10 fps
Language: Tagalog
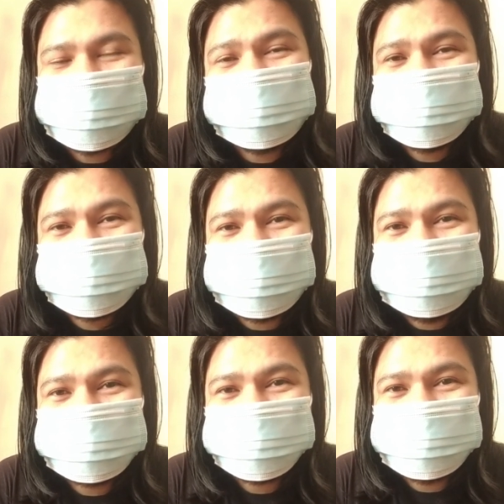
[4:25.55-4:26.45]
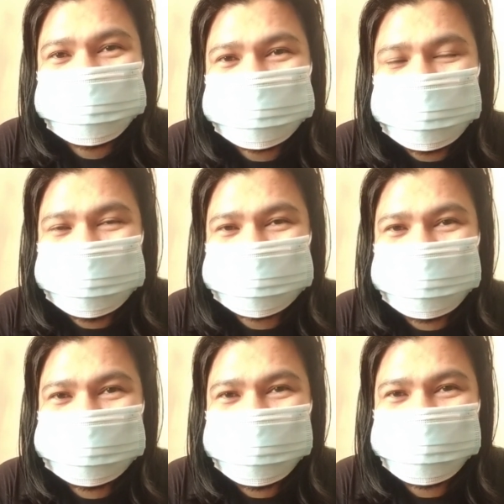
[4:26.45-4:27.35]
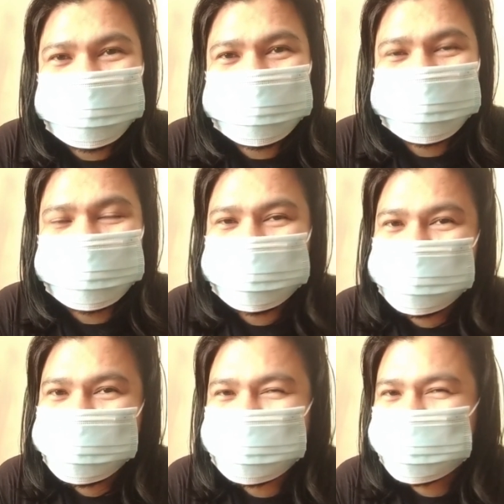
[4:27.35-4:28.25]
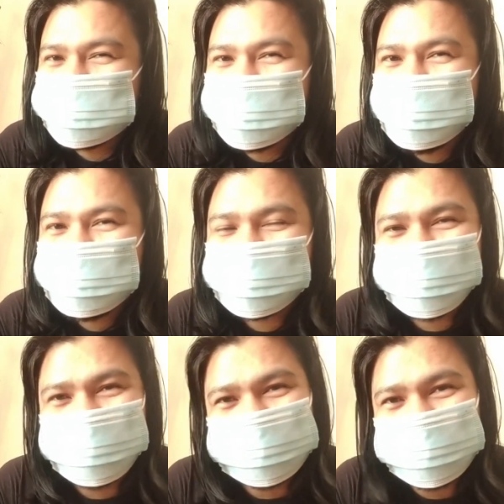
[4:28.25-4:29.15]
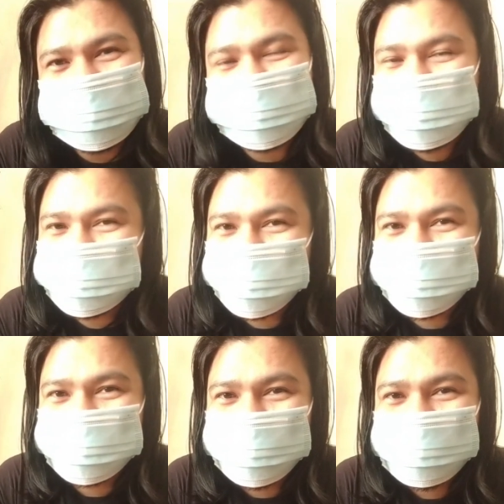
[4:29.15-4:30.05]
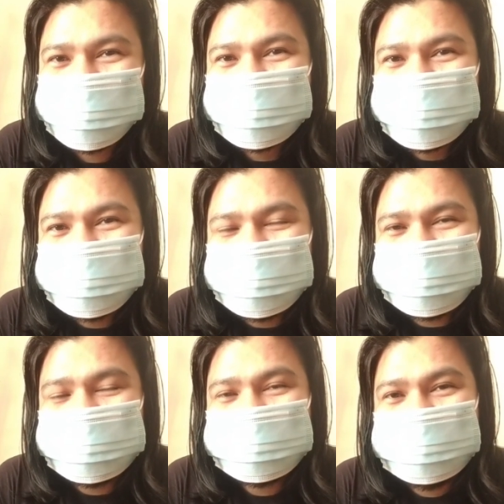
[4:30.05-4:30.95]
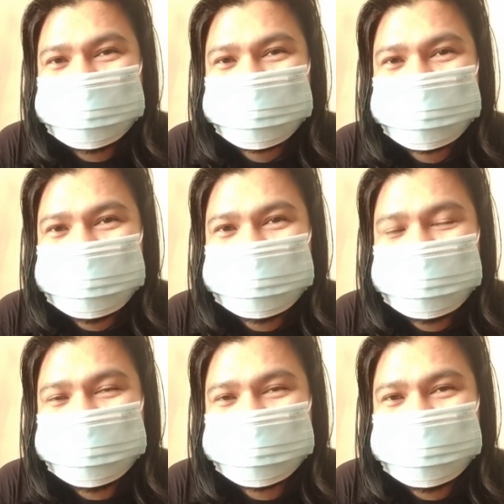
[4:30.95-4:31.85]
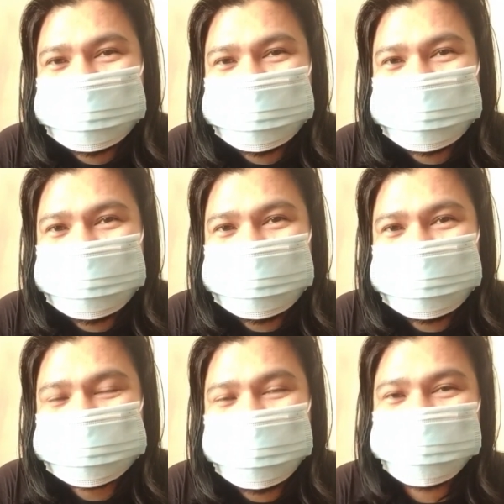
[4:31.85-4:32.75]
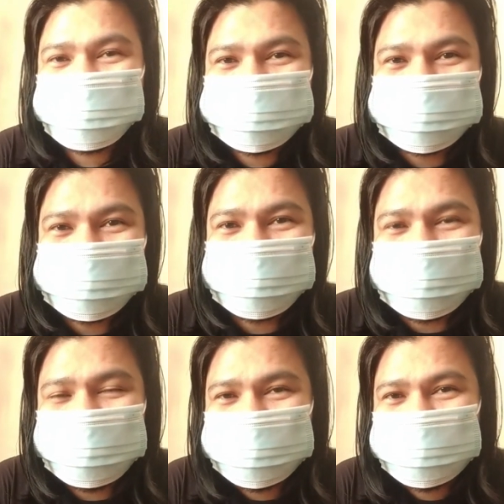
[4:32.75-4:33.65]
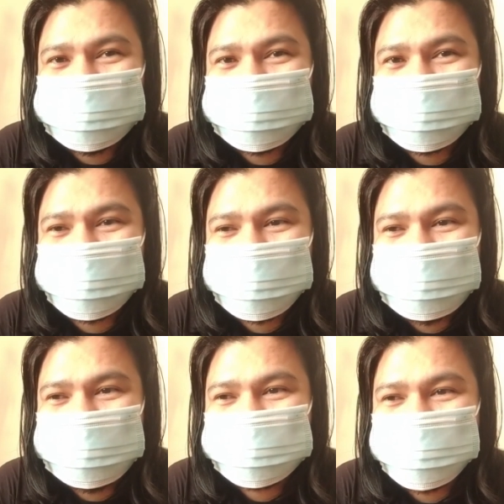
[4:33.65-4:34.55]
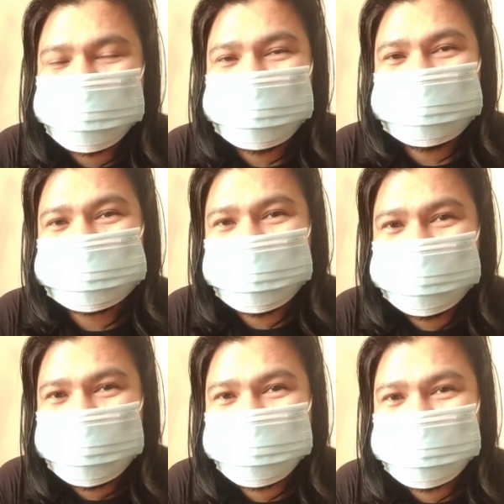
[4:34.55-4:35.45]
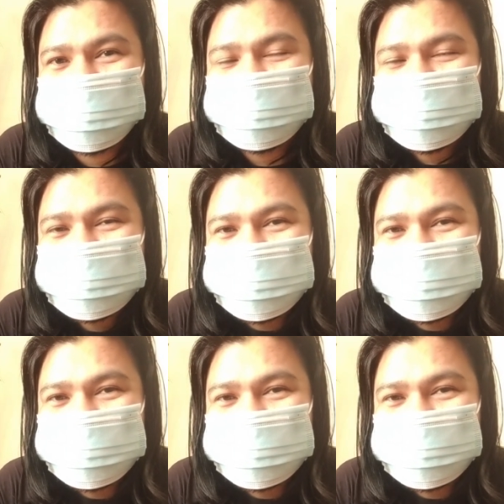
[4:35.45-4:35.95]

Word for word: to pwede mong i-adjust yung mga frequency depende sa timpla or sa tunog na gusto mo uh, unlike unlike kay uh, passive kung ano yung nilabas niya na frequency